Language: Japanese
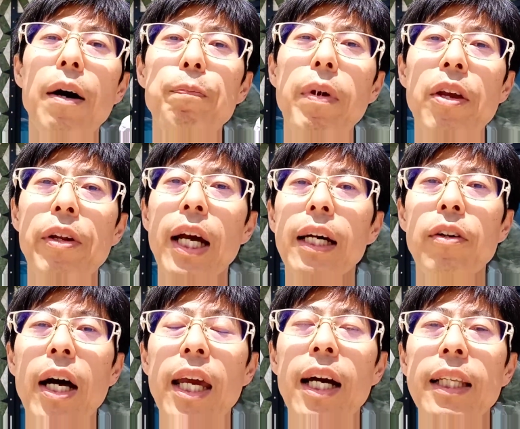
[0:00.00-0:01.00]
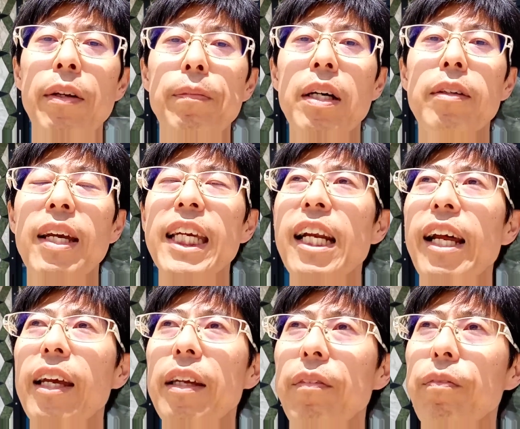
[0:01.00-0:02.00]
がって夜中と明け方何もいらない
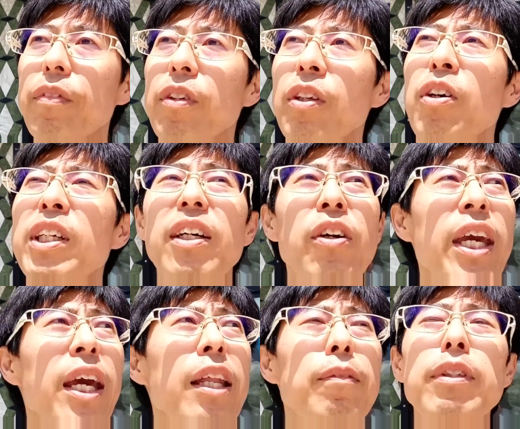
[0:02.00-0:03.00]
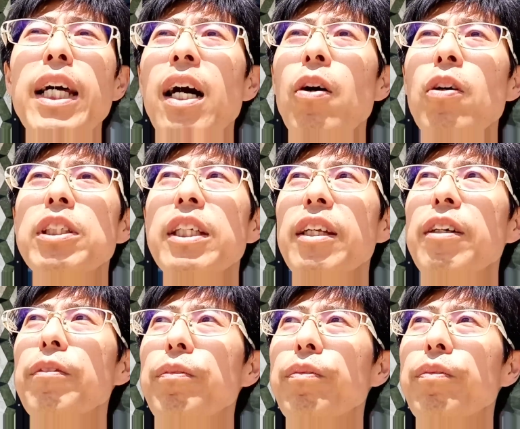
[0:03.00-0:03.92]
余計な無駄が多すぎる